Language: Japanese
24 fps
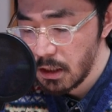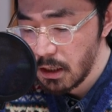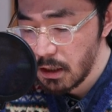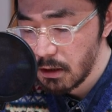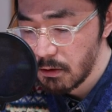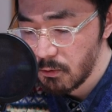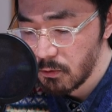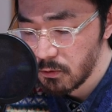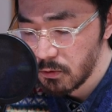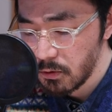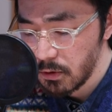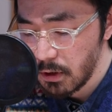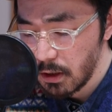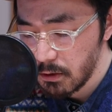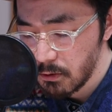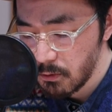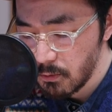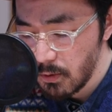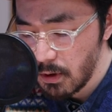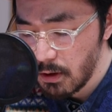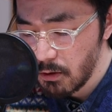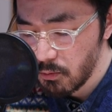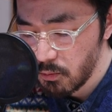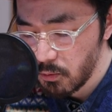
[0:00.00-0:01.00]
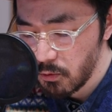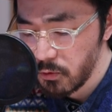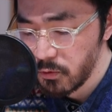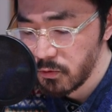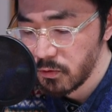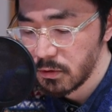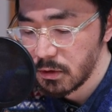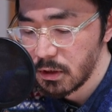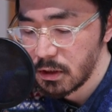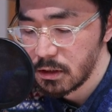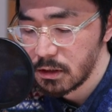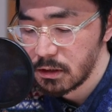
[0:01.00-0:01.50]
なことだとは思
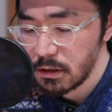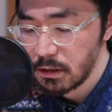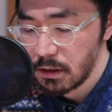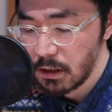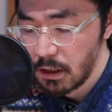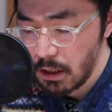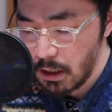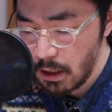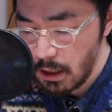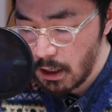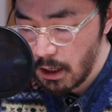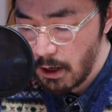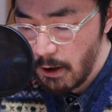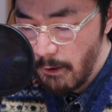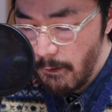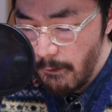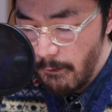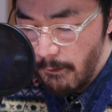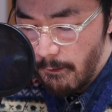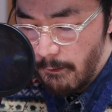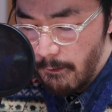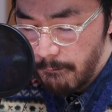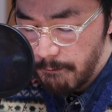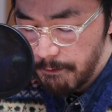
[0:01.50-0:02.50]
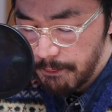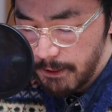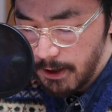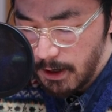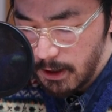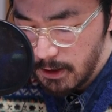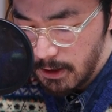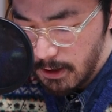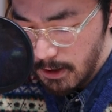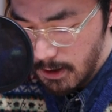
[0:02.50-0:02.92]
うんですが、た